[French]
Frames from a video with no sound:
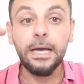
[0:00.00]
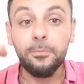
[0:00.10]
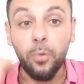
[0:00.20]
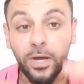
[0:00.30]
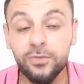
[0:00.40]

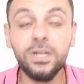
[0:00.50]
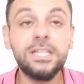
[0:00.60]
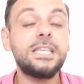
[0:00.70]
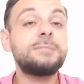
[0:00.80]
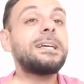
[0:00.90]
pour réduire
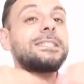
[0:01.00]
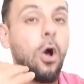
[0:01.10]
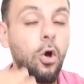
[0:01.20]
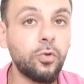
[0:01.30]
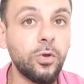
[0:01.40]
les espaces
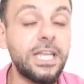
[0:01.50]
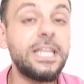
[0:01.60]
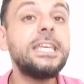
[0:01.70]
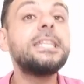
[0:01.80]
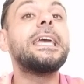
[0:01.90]
entre les
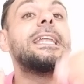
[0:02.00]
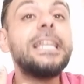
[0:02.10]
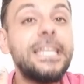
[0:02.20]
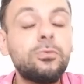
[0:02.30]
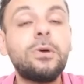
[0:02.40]
lignes et
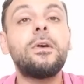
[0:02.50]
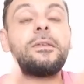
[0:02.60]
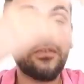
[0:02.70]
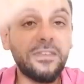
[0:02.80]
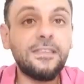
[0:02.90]
les lignes doivent
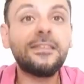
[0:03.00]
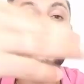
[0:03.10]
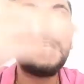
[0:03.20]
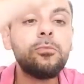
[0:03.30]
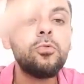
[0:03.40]
avancer
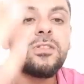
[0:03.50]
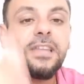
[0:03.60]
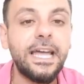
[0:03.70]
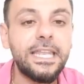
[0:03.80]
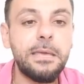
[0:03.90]

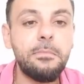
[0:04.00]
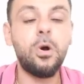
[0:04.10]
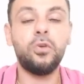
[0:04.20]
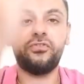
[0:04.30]
simultanément.